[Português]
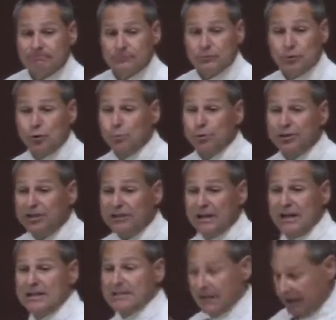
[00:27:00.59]
Grupo de
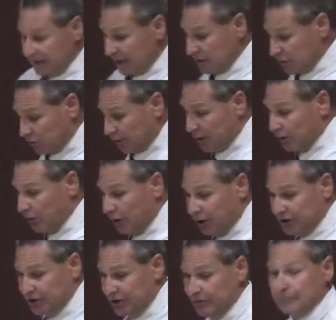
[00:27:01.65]
dança que dançou aqui
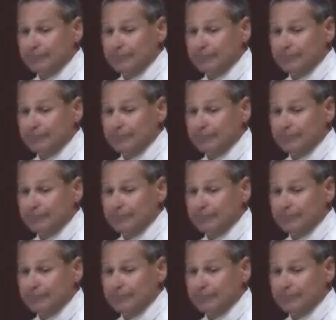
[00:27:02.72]
ontem,